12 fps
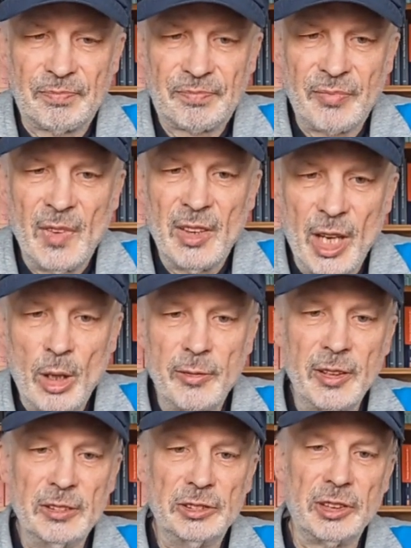
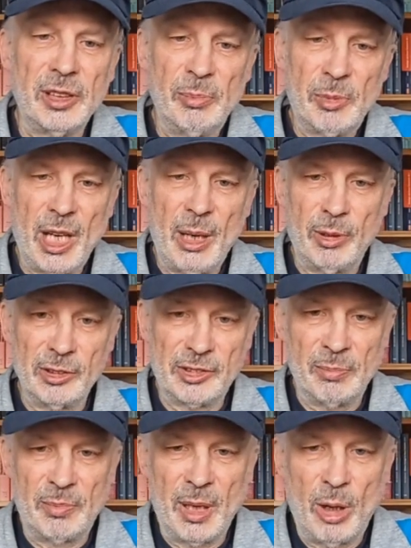Daraufhin schrieb der Apostel
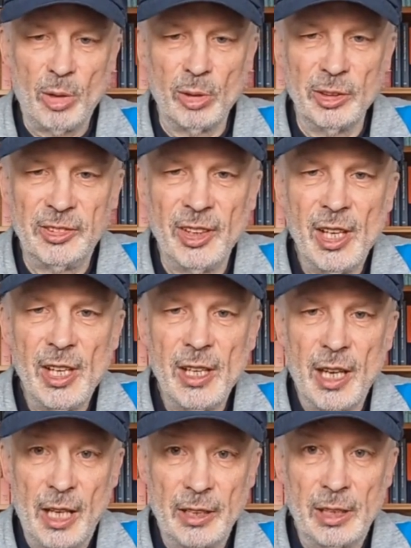Paulus
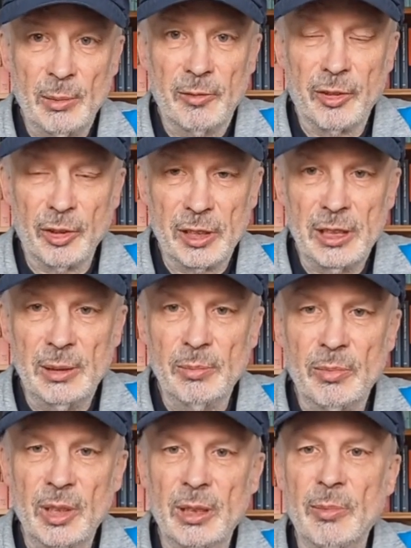an die von ihm
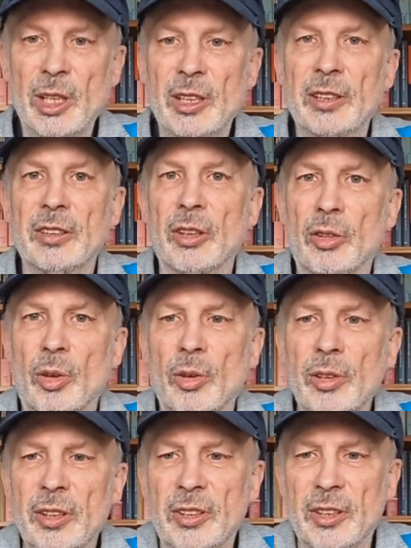immerhin
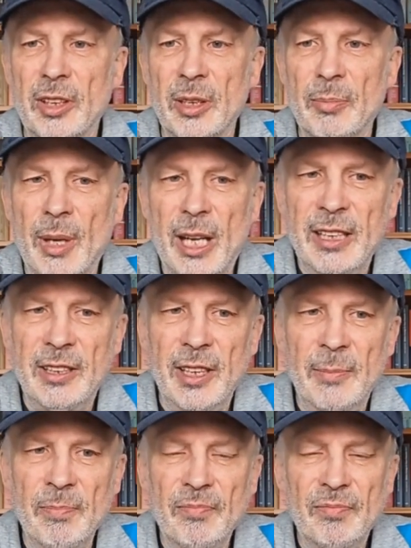gegründete
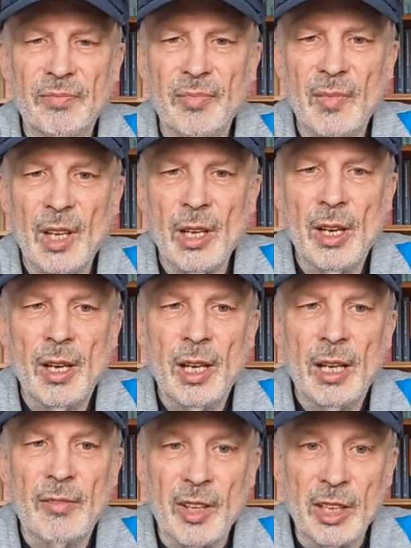Gemeinde,
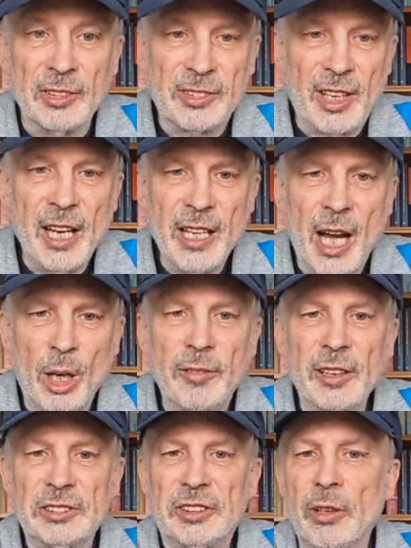wenn es keine
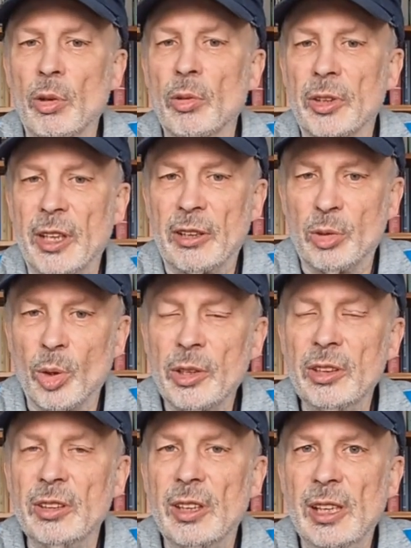Auferstehung der
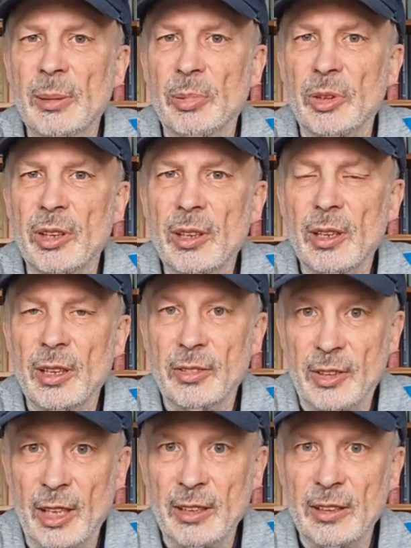Toten gibt,
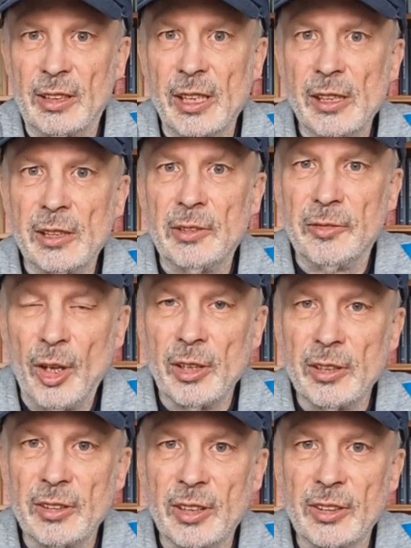dann gilt
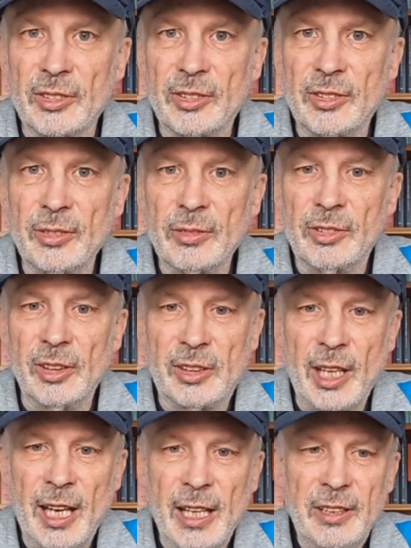Folgendes,
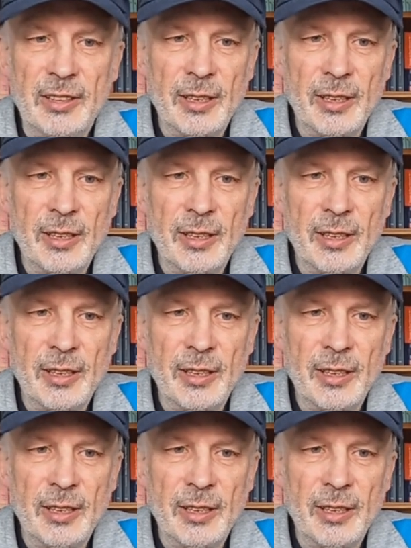Zitat,